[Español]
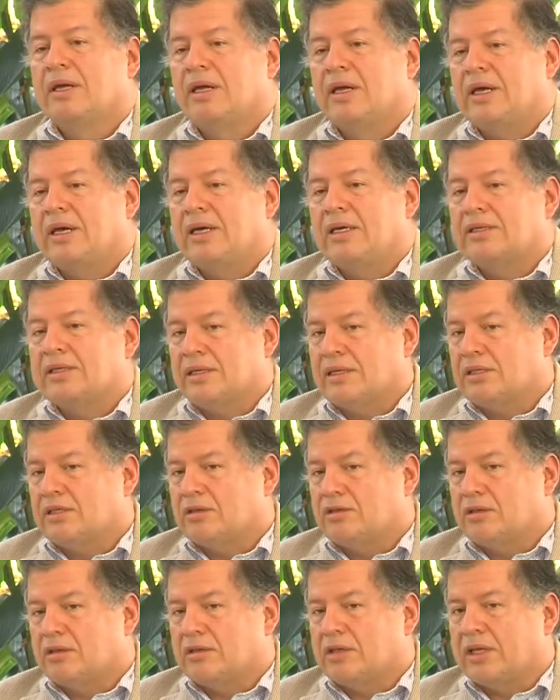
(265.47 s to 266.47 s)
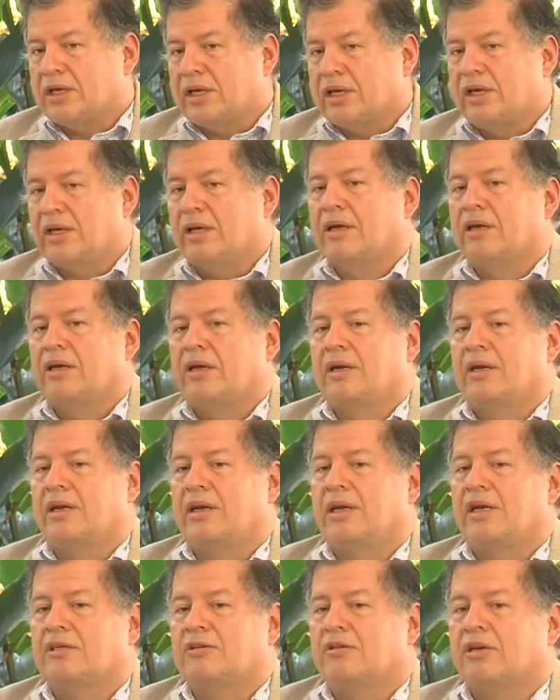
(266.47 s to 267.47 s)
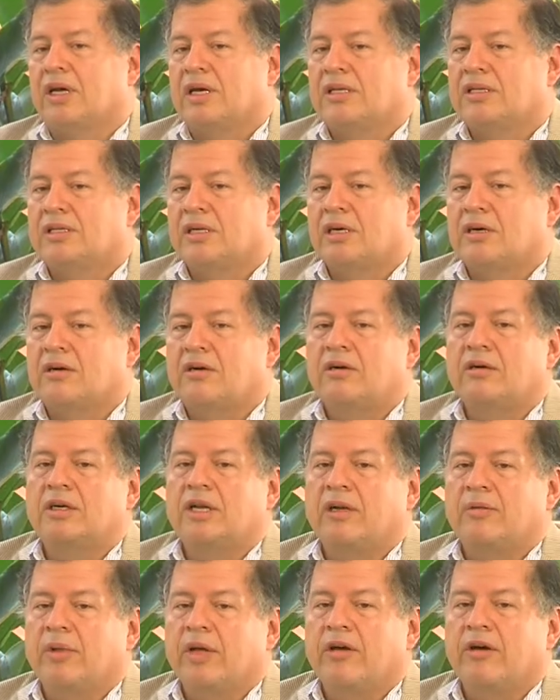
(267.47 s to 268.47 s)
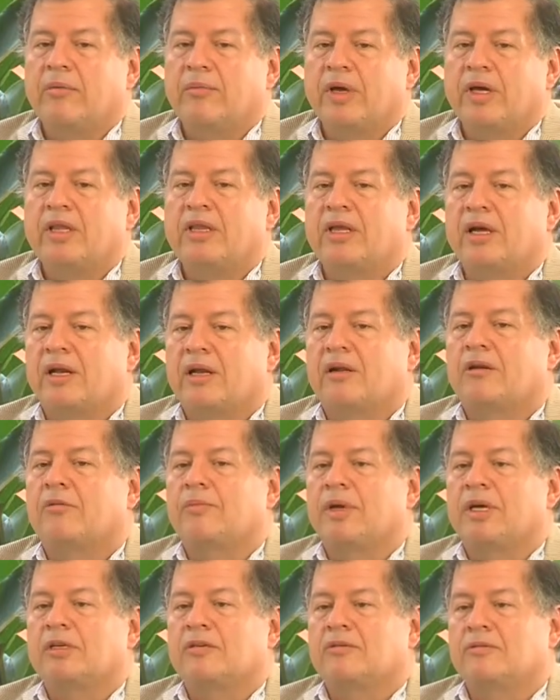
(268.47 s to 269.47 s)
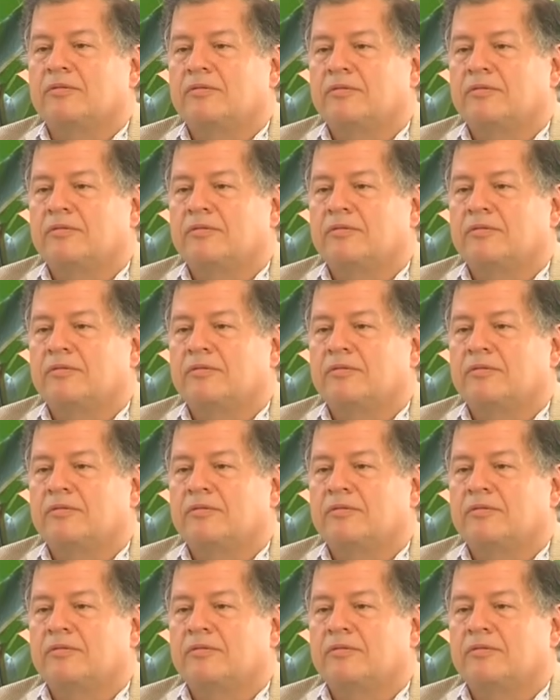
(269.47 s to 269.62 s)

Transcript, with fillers: qué es esto de relacionarse con el medio ambiente a largo plazo.